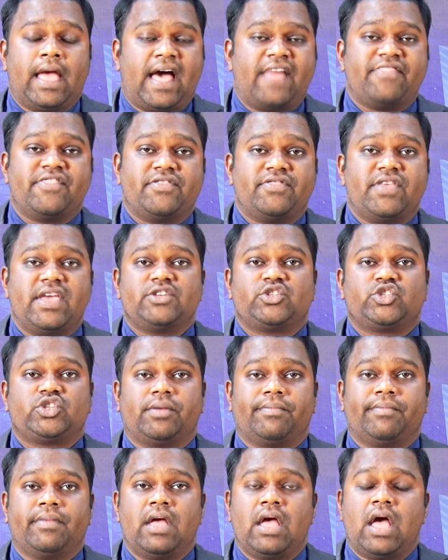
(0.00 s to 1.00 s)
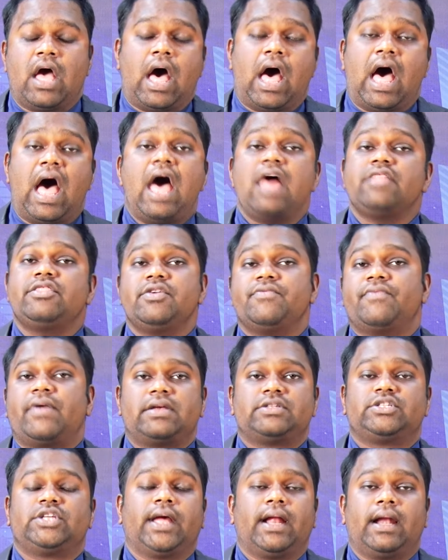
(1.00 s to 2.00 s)
அந்த தேசம்
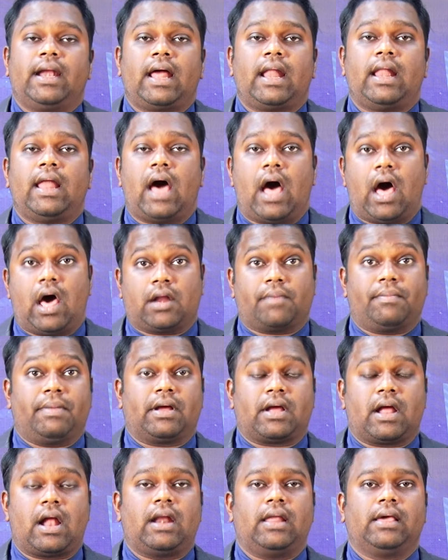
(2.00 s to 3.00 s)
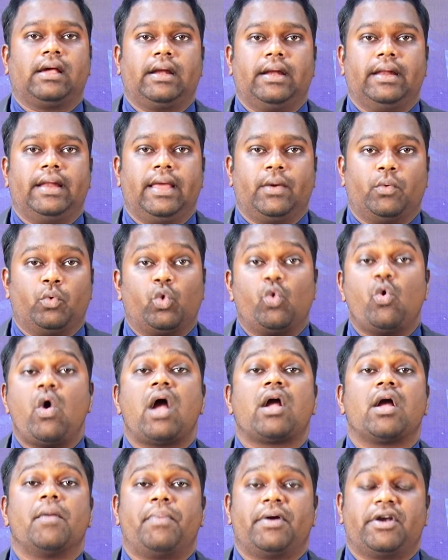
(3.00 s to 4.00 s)
ஆதிவாசிகளால் ஆரம்ப காலங்களிலே
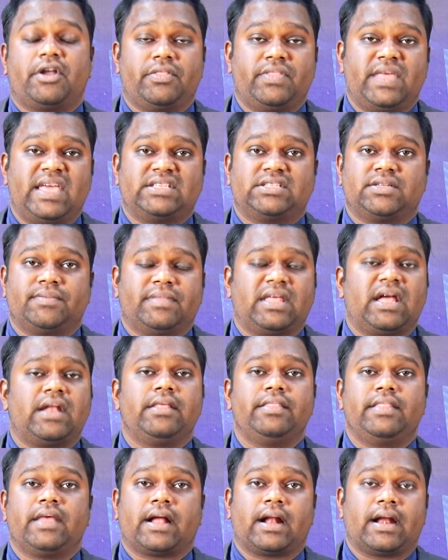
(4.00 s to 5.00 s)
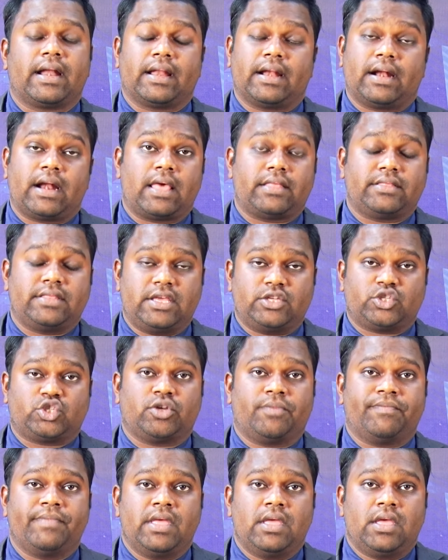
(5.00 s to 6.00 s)
உருவாக்கப்பட்ட தேசம்தான் இந்த கனடா
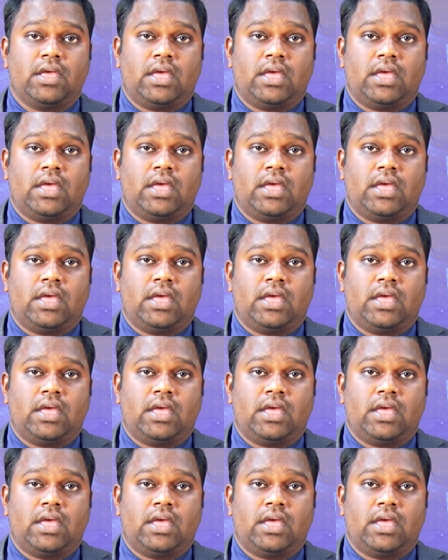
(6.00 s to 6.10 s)
தேசம்